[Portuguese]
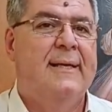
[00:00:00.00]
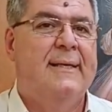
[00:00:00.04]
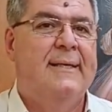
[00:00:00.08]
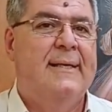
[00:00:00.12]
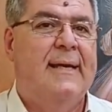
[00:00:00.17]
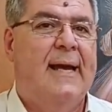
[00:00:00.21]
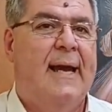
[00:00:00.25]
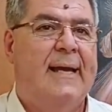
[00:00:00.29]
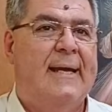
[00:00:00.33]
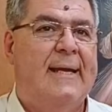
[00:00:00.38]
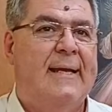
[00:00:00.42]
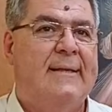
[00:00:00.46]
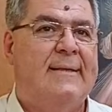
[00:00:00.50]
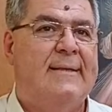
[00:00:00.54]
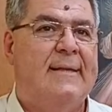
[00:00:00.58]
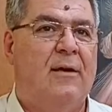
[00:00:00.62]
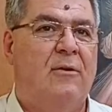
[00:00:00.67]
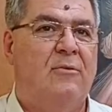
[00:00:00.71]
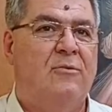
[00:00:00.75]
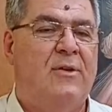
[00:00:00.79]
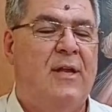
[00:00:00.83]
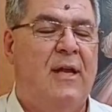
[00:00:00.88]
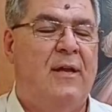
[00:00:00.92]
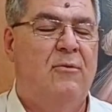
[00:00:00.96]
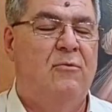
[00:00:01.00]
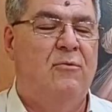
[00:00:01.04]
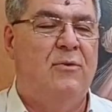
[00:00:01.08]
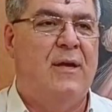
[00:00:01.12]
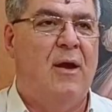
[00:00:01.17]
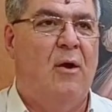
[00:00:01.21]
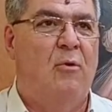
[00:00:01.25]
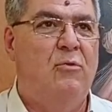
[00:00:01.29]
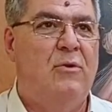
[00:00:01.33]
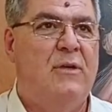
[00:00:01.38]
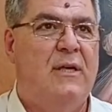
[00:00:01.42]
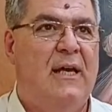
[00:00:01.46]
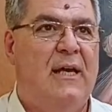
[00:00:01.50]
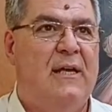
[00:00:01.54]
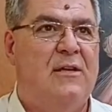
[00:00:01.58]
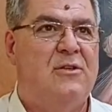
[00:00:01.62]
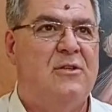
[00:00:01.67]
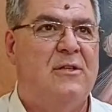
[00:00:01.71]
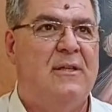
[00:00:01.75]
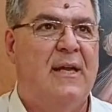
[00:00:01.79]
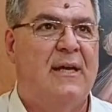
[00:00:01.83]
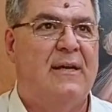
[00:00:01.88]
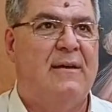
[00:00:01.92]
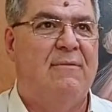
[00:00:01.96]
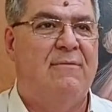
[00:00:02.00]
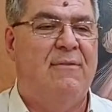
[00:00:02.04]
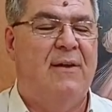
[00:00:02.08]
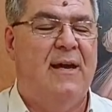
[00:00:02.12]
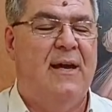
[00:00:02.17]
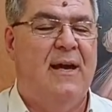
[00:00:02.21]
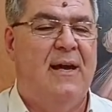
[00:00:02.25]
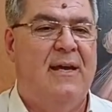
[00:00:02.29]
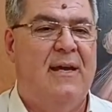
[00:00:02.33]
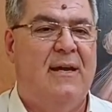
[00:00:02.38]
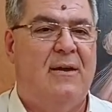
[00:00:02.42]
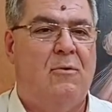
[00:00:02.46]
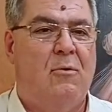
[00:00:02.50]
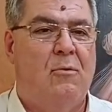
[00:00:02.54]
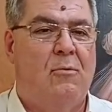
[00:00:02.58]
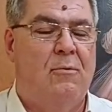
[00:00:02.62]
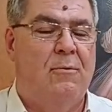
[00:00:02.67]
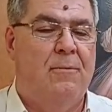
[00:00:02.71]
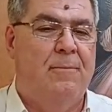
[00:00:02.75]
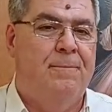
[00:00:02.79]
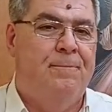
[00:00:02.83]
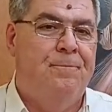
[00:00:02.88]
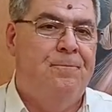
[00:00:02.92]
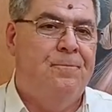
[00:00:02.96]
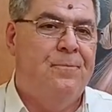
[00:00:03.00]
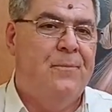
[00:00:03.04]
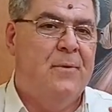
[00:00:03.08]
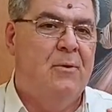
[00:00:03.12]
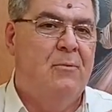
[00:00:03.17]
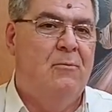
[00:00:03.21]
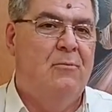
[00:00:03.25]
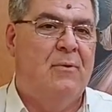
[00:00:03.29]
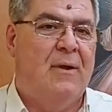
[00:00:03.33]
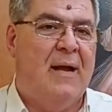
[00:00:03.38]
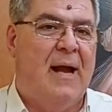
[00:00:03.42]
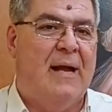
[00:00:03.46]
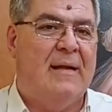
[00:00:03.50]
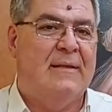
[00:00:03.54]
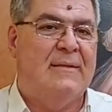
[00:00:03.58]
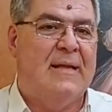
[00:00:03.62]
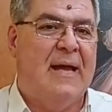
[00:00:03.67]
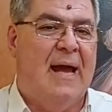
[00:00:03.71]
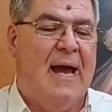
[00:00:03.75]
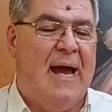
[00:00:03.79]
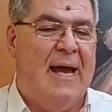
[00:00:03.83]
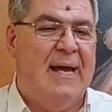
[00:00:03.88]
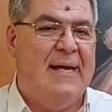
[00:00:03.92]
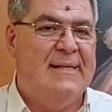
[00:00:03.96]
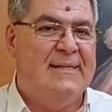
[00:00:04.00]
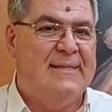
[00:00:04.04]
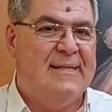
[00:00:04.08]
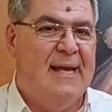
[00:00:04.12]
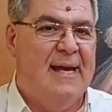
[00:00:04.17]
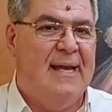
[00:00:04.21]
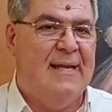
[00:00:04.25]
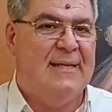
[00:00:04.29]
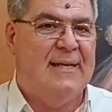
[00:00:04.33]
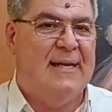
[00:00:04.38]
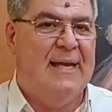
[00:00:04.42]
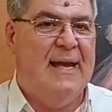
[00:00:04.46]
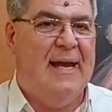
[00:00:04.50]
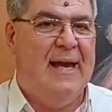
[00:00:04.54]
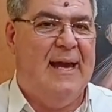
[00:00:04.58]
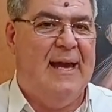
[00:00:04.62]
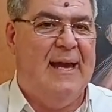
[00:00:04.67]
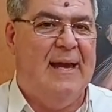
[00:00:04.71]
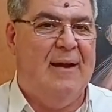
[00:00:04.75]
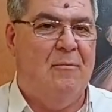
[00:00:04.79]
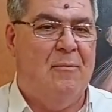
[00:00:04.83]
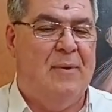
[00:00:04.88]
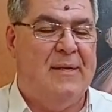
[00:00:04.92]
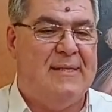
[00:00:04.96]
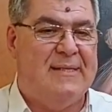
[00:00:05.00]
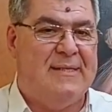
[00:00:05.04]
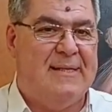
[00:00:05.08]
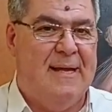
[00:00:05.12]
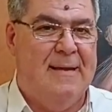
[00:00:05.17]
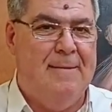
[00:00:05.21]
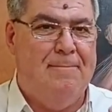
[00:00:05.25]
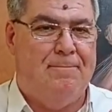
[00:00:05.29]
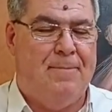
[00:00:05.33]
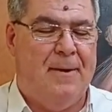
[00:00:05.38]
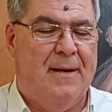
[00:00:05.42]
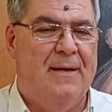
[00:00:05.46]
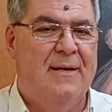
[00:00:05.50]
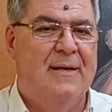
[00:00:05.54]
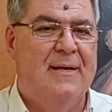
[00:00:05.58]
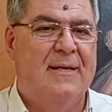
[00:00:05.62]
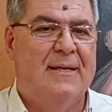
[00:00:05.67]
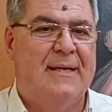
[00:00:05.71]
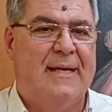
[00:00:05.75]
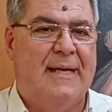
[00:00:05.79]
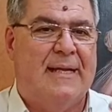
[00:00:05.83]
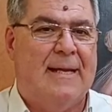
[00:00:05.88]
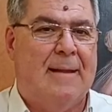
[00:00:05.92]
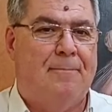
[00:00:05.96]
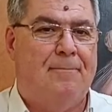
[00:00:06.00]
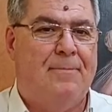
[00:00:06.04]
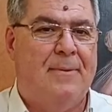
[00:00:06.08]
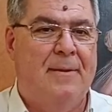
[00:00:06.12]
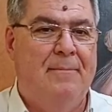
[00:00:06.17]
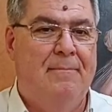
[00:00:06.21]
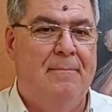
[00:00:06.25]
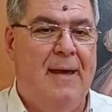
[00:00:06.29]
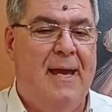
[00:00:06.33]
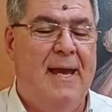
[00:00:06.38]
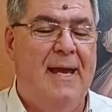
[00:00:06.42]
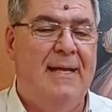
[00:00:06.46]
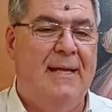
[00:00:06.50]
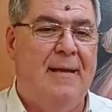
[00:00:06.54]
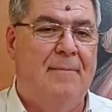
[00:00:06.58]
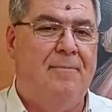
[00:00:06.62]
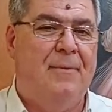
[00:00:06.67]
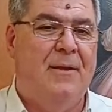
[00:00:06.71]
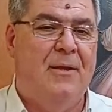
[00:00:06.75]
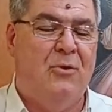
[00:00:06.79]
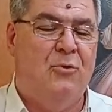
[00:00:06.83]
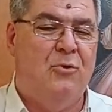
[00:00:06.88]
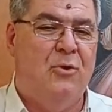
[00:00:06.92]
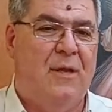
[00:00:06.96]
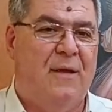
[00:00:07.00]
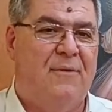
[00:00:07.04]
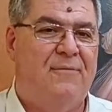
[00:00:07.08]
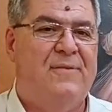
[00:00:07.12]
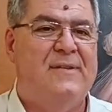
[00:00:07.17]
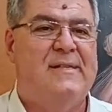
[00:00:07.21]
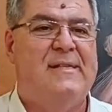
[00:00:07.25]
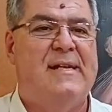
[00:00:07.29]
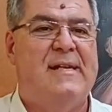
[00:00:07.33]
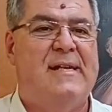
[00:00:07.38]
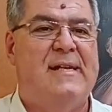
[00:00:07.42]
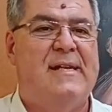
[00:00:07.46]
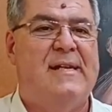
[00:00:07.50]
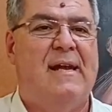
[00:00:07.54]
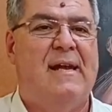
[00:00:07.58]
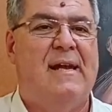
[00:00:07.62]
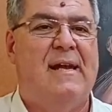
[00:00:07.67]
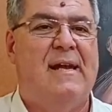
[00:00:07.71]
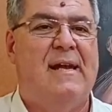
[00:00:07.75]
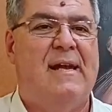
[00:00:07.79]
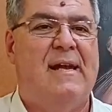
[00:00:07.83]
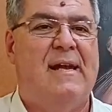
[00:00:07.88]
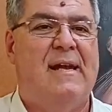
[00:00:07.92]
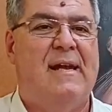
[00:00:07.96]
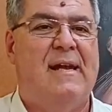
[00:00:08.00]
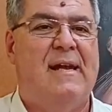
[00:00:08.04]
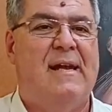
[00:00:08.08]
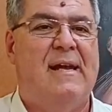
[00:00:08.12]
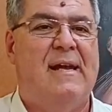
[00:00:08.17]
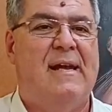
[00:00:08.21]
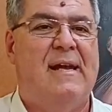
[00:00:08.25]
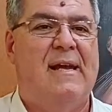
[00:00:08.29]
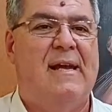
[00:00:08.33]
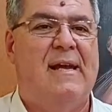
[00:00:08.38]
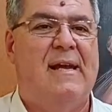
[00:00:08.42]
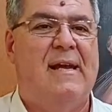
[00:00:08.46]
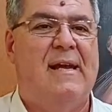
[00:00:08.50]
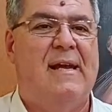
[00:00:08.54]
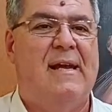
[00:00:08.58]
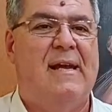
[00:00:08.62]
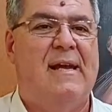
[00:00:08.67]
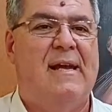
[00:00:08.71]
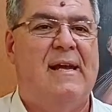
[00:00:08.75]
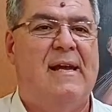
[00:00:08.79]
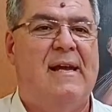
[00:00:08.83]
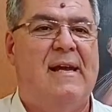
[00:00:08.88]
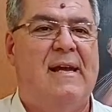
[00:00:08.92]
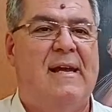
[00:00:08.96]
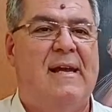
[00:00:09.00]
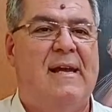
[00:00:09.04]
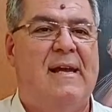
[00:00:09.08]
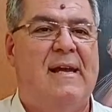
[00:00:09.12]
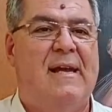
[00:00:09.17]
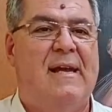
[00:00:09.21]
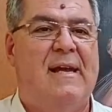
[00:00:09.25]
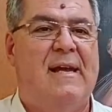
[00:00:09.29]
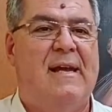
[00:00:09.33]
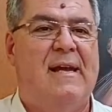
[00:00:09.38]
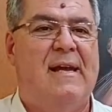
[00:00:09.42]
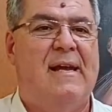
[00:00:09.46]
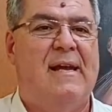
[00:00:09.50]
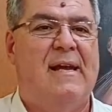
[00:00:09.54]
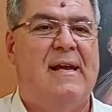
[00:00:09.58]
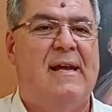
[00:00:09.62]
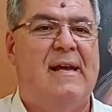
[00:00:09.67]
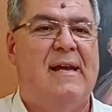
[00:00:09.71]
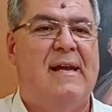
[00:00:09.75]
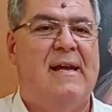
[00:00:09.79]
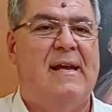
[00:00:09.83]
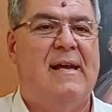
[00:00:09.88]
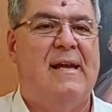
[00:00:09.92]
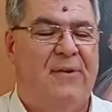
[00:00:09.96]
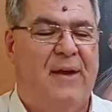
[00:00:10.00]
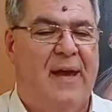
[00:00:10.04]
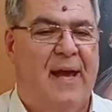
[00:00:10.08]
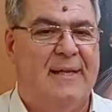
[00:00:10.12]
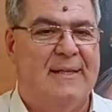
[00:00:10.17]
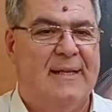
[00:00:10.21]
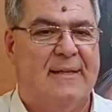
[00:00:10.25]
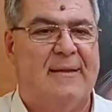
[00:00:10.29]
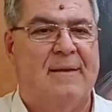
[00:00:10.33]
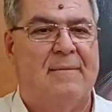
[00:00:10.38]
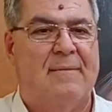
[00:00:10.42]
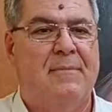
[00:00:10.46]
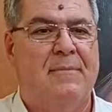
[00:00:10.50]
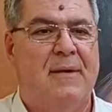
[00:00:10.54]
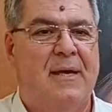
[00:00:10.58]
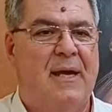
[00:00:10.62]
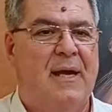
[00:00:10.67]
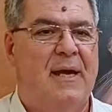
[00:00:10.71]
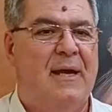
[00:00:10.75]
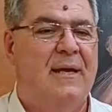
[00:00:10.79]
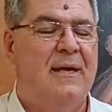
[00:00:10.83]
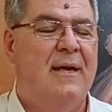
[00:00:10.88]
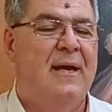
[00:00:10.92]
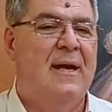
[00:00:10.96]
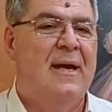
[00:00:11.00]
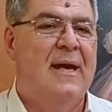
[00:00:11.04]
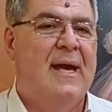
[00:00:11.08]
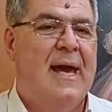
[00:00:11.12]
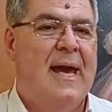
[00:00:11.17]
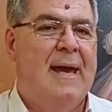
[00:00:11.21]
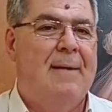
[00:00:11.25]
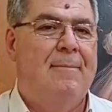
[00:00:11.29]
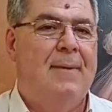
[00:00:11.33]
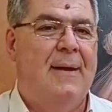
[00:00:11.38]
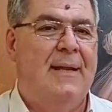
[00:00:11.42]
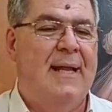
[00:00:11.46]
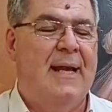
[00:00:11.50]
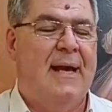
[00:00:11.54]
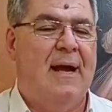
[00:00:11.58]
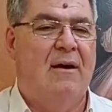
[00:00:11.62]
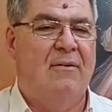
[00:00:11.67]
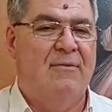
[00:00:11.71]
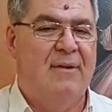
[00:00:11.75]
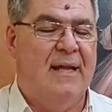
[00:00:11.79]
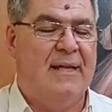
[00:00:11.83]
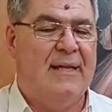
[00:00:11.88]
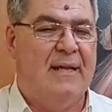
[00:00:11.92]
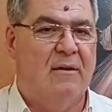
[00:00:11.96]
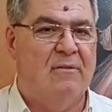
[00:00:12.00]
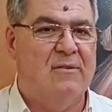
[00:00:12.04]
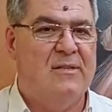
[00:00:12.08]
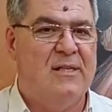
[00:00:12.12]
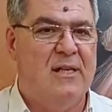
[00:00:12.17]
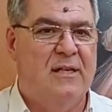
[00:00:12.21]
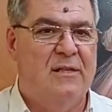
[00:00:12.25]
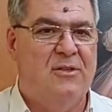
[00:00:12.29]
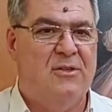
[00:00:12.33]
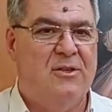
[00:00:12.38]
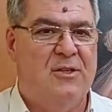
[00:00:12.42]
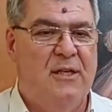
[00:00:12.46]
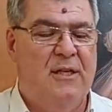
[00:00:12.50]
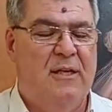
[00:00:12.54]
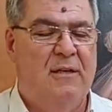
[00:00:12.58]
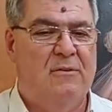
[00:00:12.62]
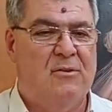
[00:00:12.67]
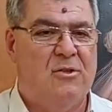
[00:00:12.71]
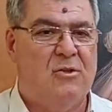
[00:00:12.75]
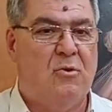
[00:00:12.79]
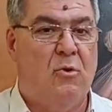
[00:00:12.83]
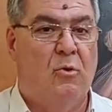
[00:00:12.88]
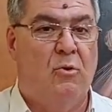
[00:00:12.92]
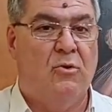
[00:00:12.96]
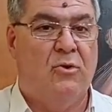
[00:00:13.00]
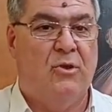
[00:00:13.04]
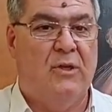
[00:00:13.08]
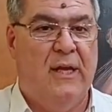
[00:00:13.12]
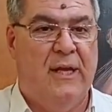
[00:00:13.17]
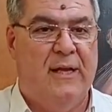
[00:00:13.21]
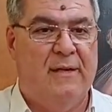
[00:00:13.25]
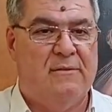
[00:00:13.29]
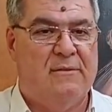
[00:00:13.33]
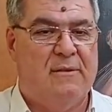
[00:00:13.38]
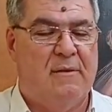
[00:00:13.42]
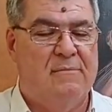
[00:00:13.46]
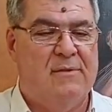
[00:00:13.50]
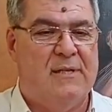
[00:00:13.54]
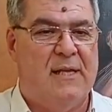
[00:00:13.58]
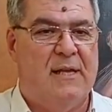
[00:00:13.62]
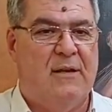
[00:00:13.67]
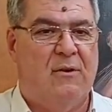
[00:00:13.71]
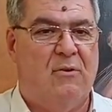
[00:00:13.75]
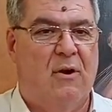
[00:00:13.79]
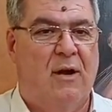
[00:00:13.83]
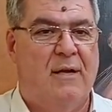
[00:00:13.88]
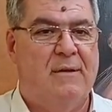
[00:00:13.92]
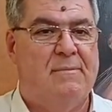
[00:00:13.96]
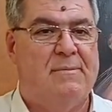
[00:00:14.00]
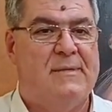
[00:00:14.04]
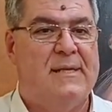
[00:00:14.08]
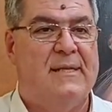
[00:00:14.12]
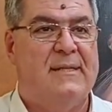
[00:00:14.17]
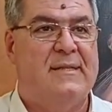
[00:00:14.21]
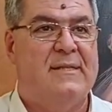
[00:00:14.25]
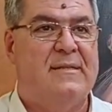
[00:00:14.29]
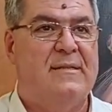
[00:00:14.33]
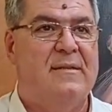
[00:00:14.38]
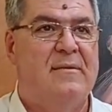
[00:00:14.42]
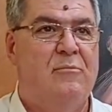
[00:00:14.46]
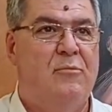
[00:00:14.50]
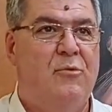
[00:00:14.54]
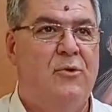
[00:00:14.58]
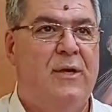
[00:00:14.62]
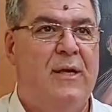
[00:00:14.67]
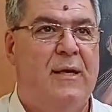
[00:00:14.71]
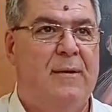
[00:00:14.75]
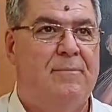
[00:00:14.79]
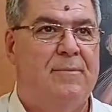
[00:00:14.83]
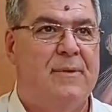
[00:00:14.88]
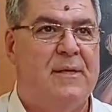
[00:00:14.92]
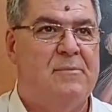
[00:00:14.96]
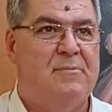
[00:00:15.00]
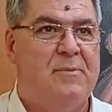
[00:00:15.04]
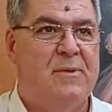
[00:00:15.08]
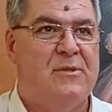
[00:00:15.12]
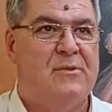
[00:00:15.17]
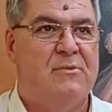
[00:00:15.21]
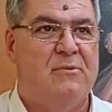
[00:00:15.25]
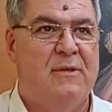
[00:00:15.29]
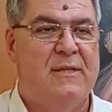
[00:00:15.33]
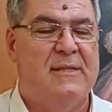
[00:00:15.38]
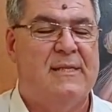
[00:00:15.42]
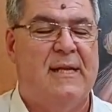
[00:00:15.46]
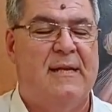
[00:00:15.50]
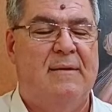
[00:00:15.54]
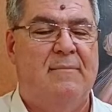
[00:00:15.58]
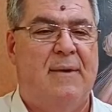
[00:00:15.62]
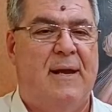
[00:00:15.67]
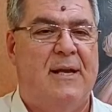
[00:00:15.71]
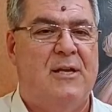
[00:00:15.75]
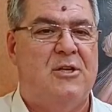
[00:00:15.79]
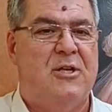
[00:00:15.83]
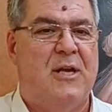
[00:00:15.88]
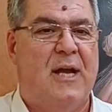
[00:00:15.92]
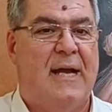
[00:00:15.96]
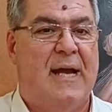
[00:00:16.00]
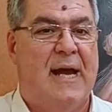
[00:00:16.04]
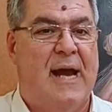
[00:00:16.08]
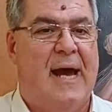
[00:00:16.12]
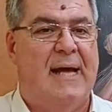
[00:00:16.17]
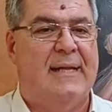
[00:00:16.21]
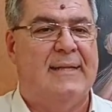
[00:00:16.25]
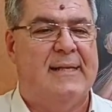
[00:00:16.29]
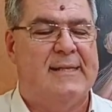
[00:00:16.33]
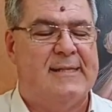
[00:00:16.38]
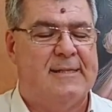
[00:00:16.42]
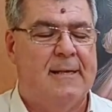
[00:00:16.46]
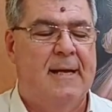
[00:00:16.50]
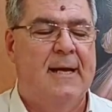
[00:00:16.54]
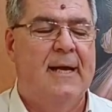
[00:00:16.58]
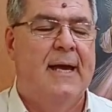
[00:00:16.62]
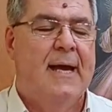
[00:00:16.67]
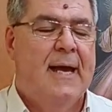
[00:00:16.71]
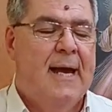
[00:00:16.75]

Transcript: E aí então tem um que é um kit, né? Que vem aí com um cartaz, né? Que é uma estampa, que é da primeira pintura que fizeram de Jesus Misericordioso. Vem o um livrinho da novena também. É bem legal, vem até os santinhos com o terço da misericórdia para você distribuir para as pessoas aí mais chegadas.